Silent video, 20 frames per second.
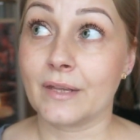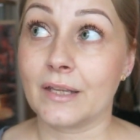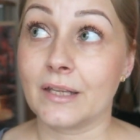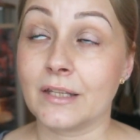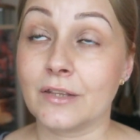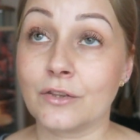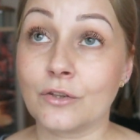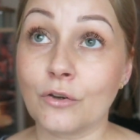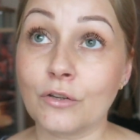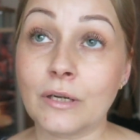
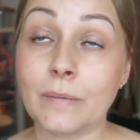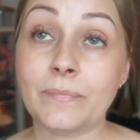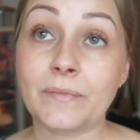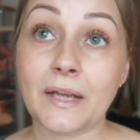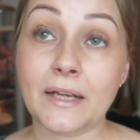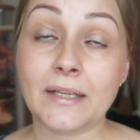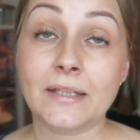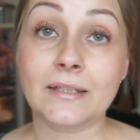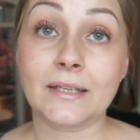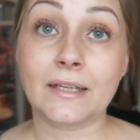i to nam
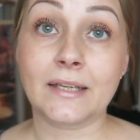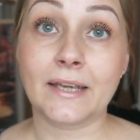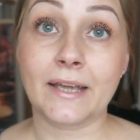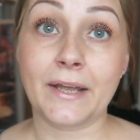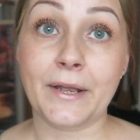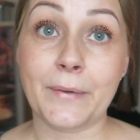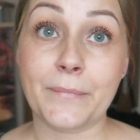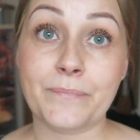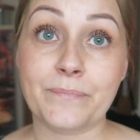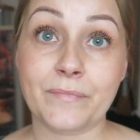daje
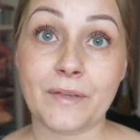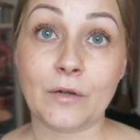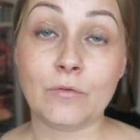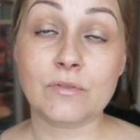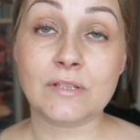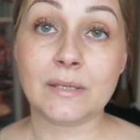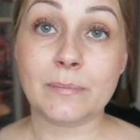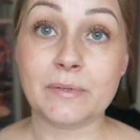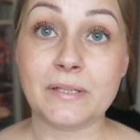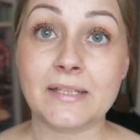takie, taką
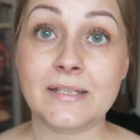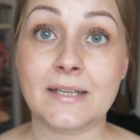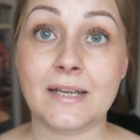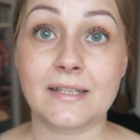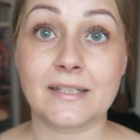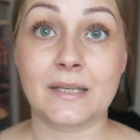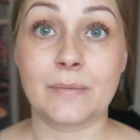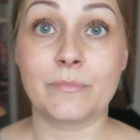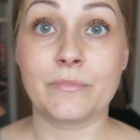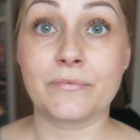
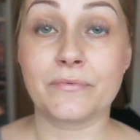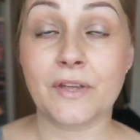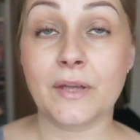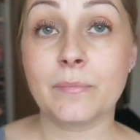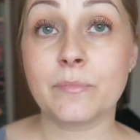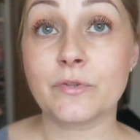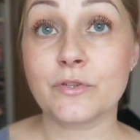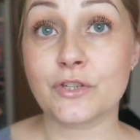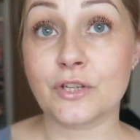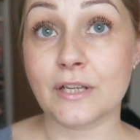stabilizację. My
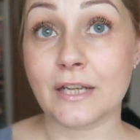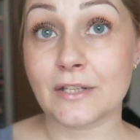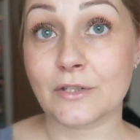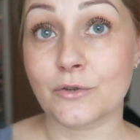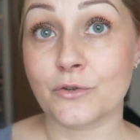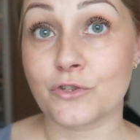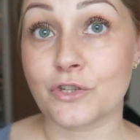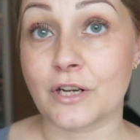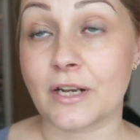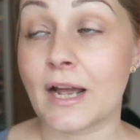wiemy, że na
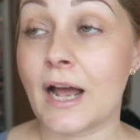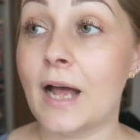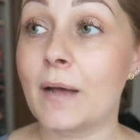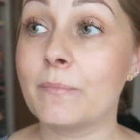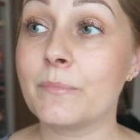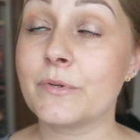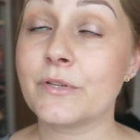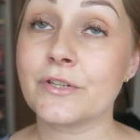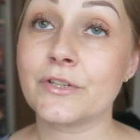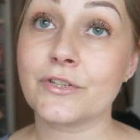coś
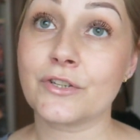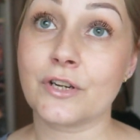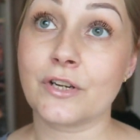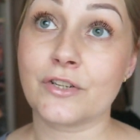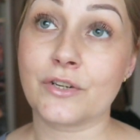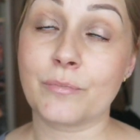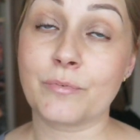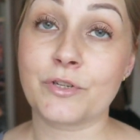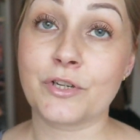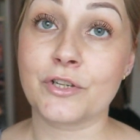czekamy,
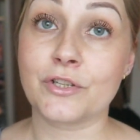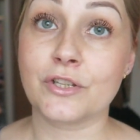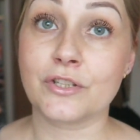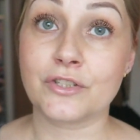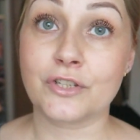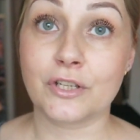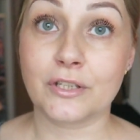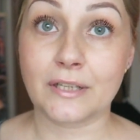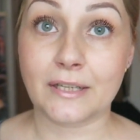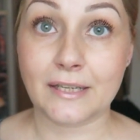że, że
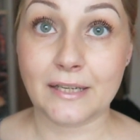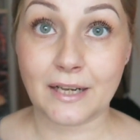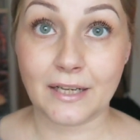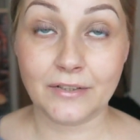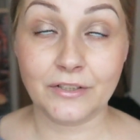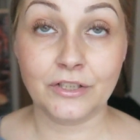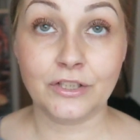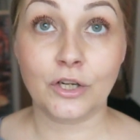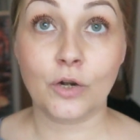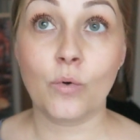przyjdzie te kilka
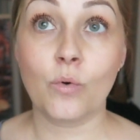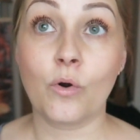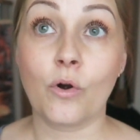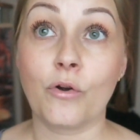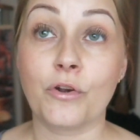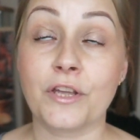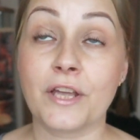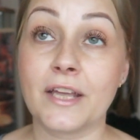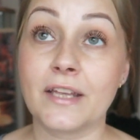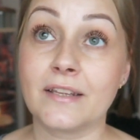dni tego
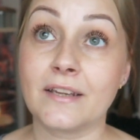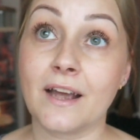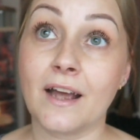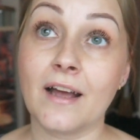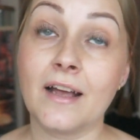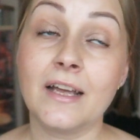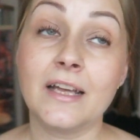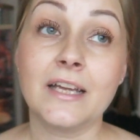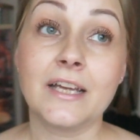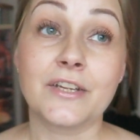
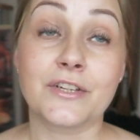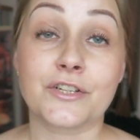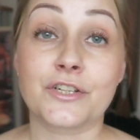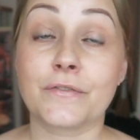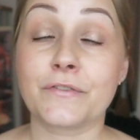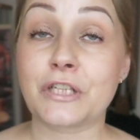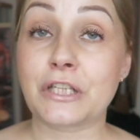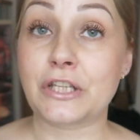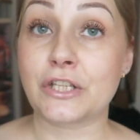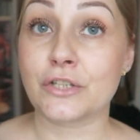ukojenia.
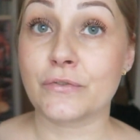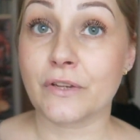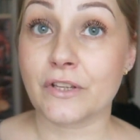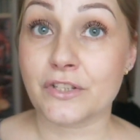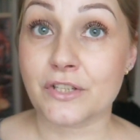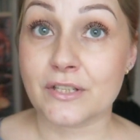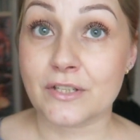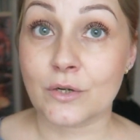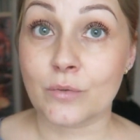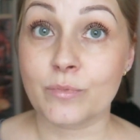Rzeczywiście ten
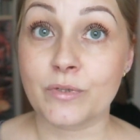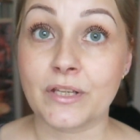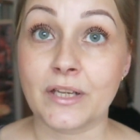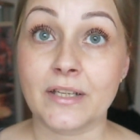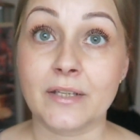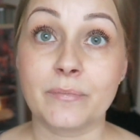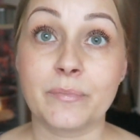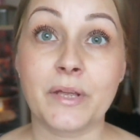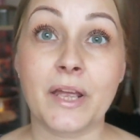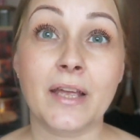świat się zrobi
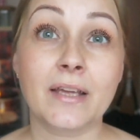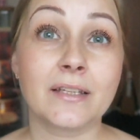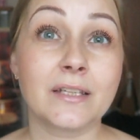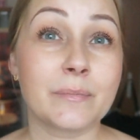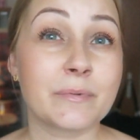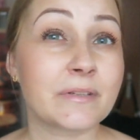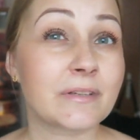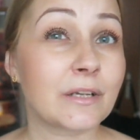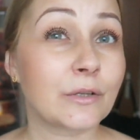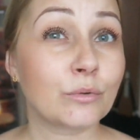taki
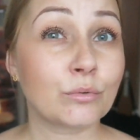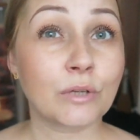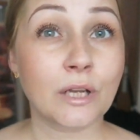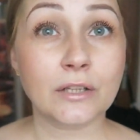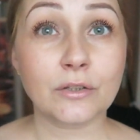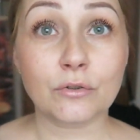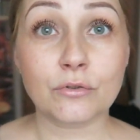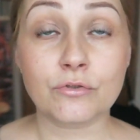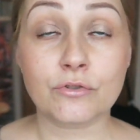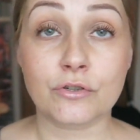piękny, bez względu
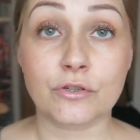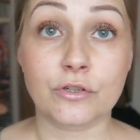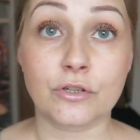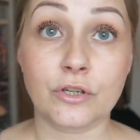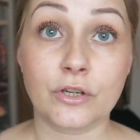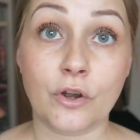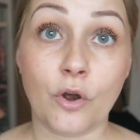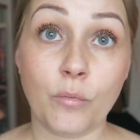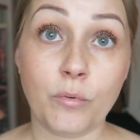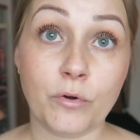na to,
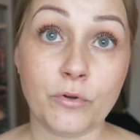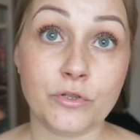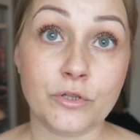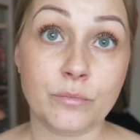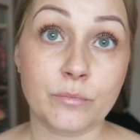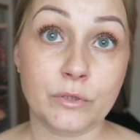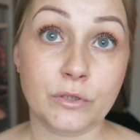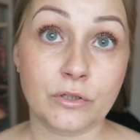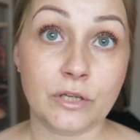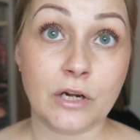czy
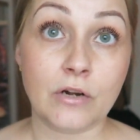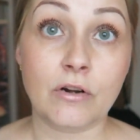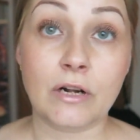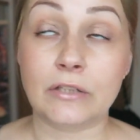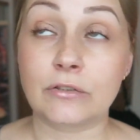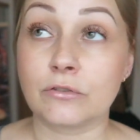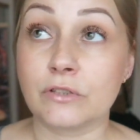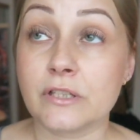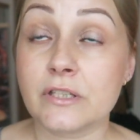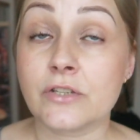obchodzimy to jako
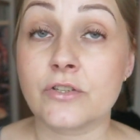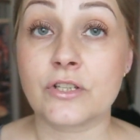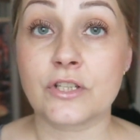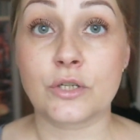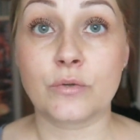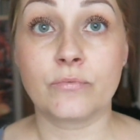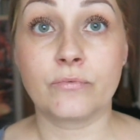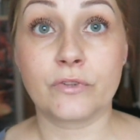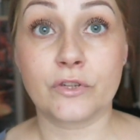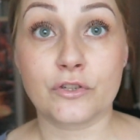katolicy, czy
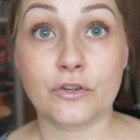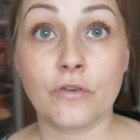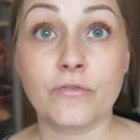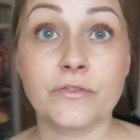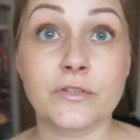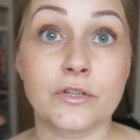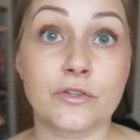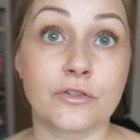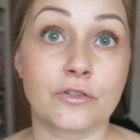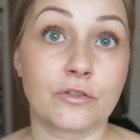jesteśmy
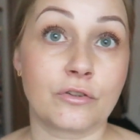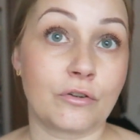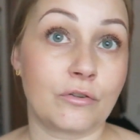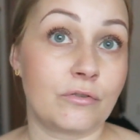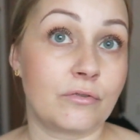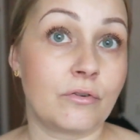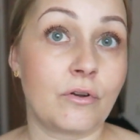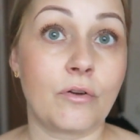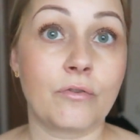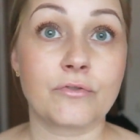wierzący, czy
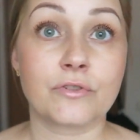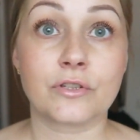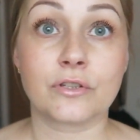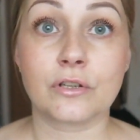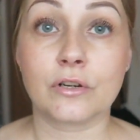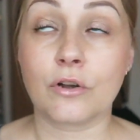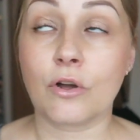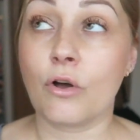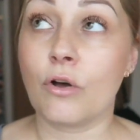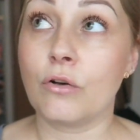to chodzi
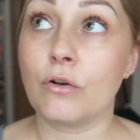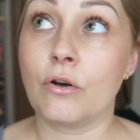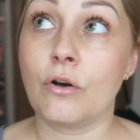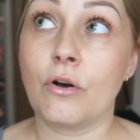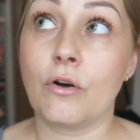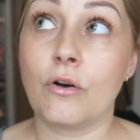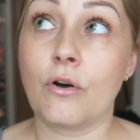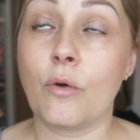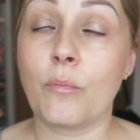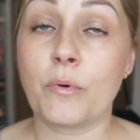tylko o,
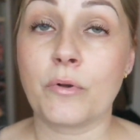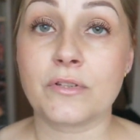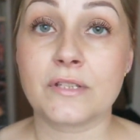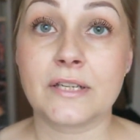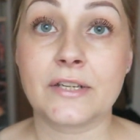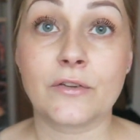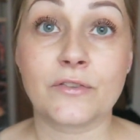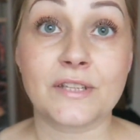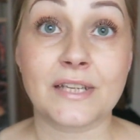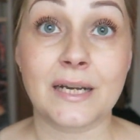o
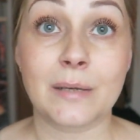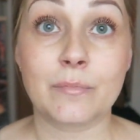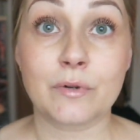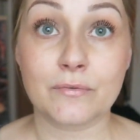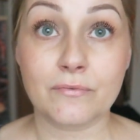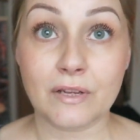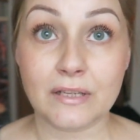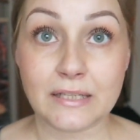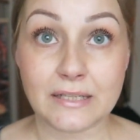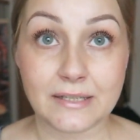obchodzenie, o
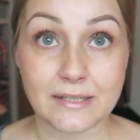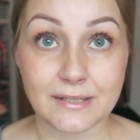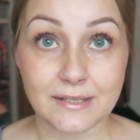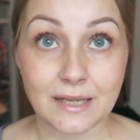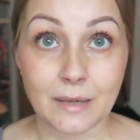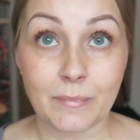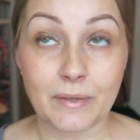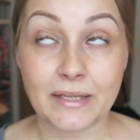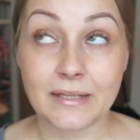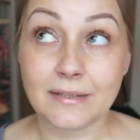celebrowanie
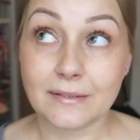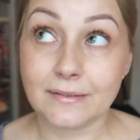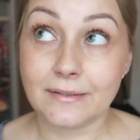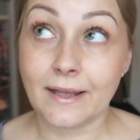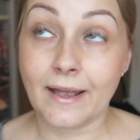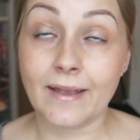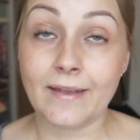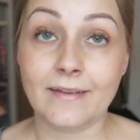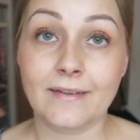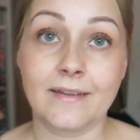samej
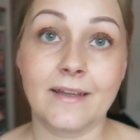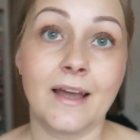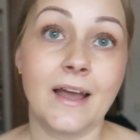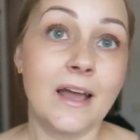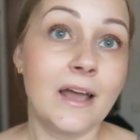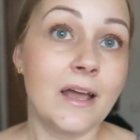idei